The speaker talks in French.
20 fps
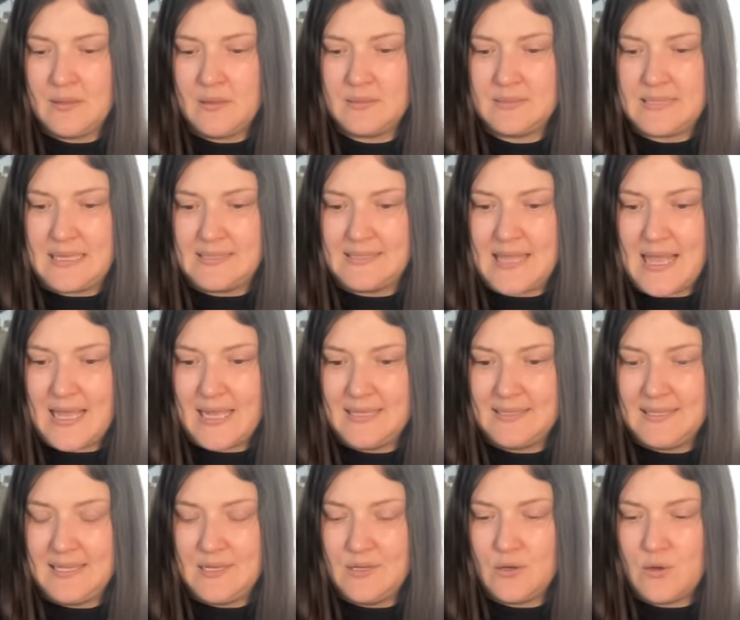ça s'est
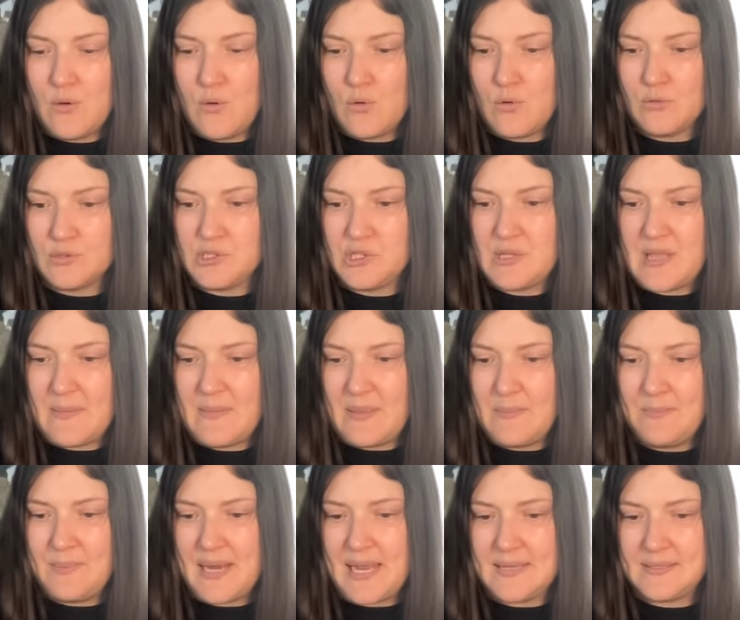arrêté là, on continue à la
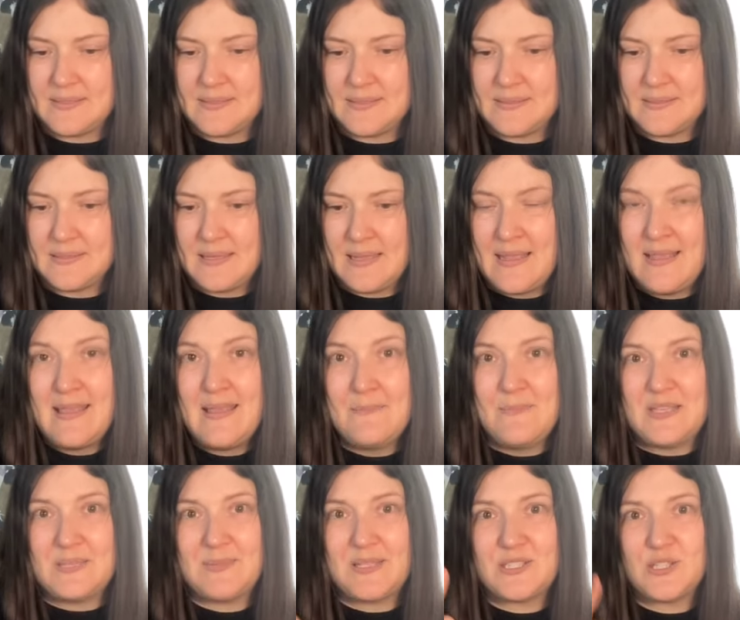même place.
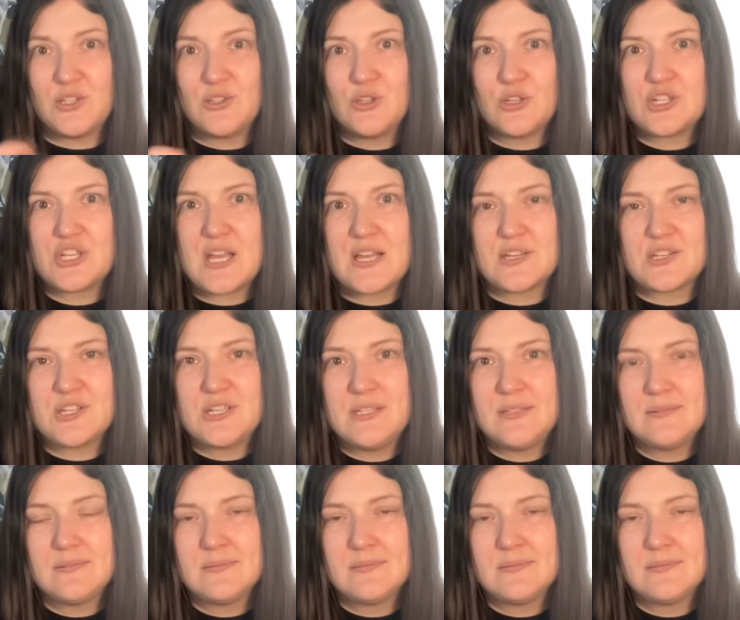Mais c'est parce que tu as changé.